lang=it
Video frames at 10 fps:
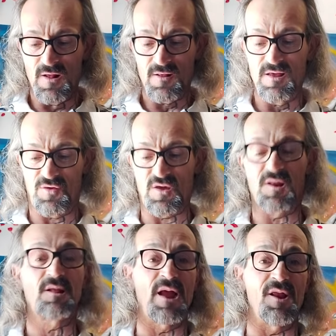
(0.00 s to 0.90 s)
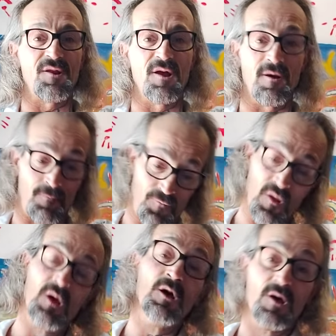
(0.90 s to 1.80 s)
di Sardegna,
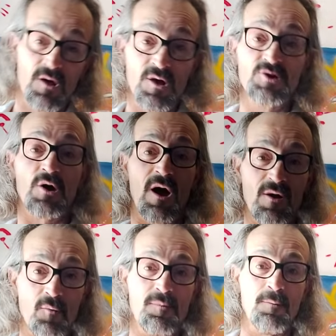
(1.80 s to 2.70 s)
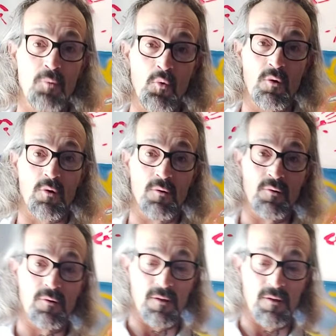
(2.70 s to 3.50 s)
c'ha anche un bel buco,